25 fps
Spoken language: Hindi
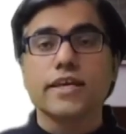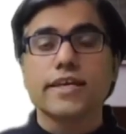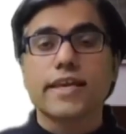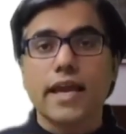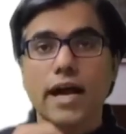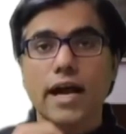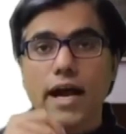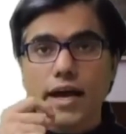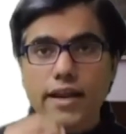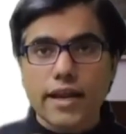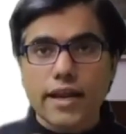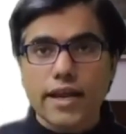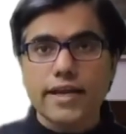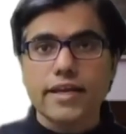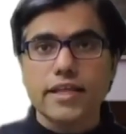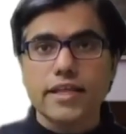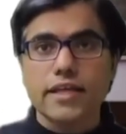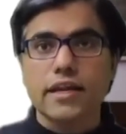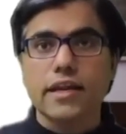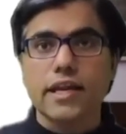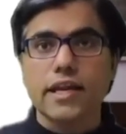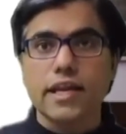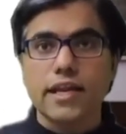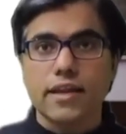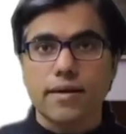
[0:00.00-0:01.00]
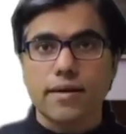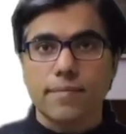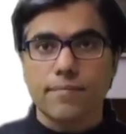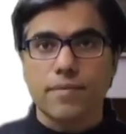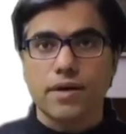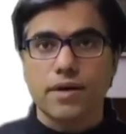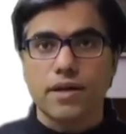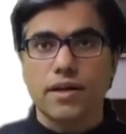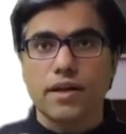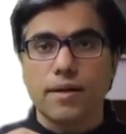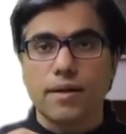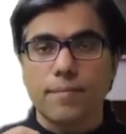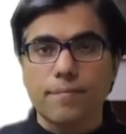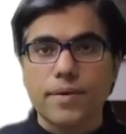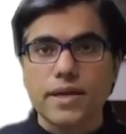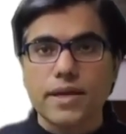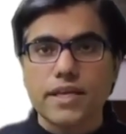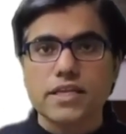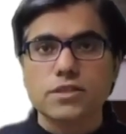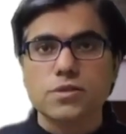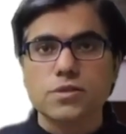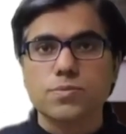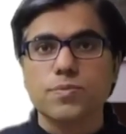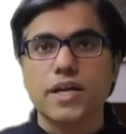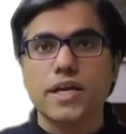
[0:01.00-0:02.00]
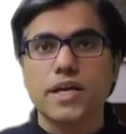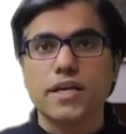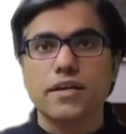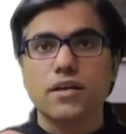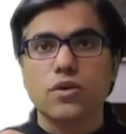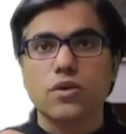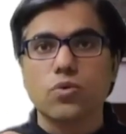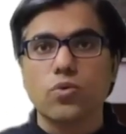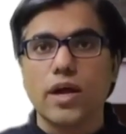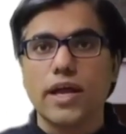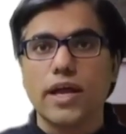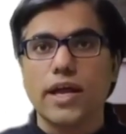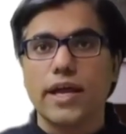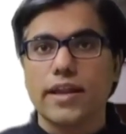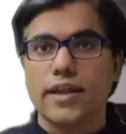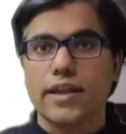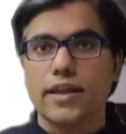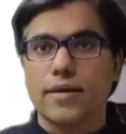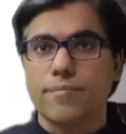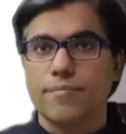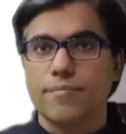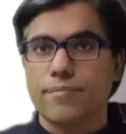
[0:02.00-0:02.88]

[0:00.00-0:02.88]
क्या राइट कर रहे हैं नंबर नंबर किस में एंटर हुआ है एन